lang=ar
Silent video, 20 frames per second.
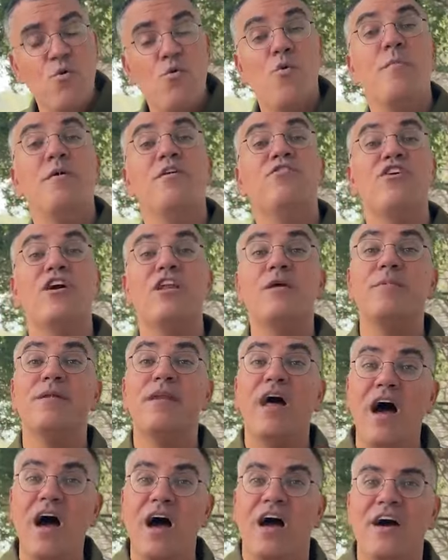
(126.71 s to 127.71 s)
ومن جانب
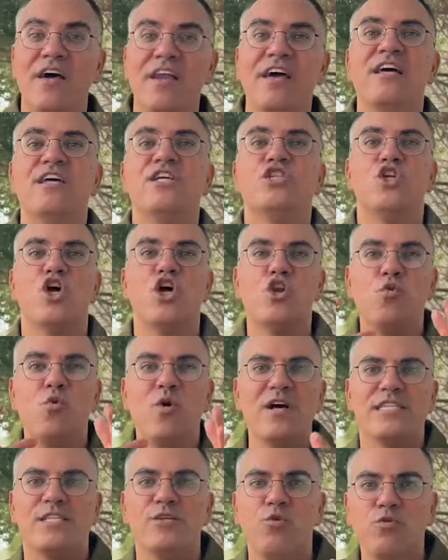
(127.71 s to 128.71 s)
آخر
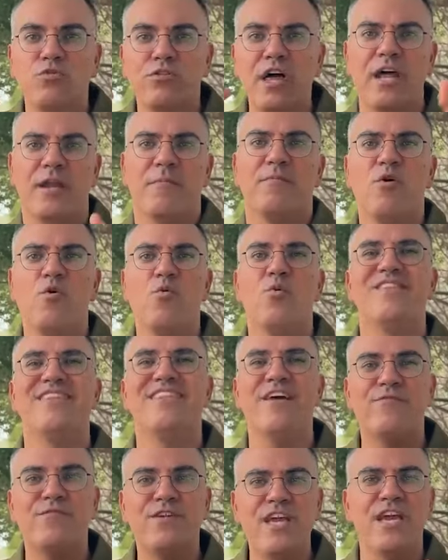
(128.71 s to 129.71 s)
سنواصل الضرب
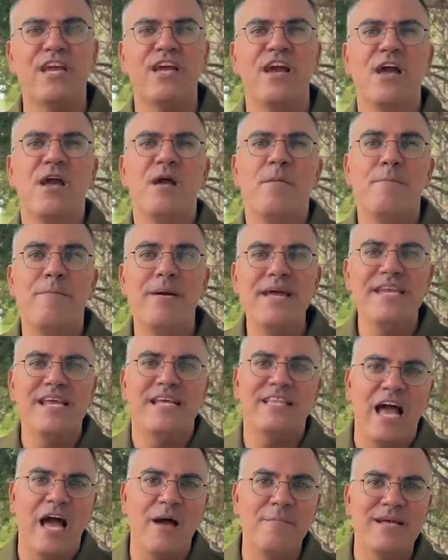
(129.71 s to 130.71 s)
والتفكيك
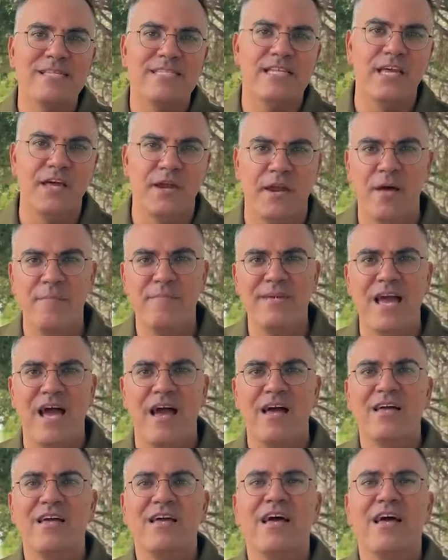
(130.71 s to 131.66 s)
بنية حماس الإرهابية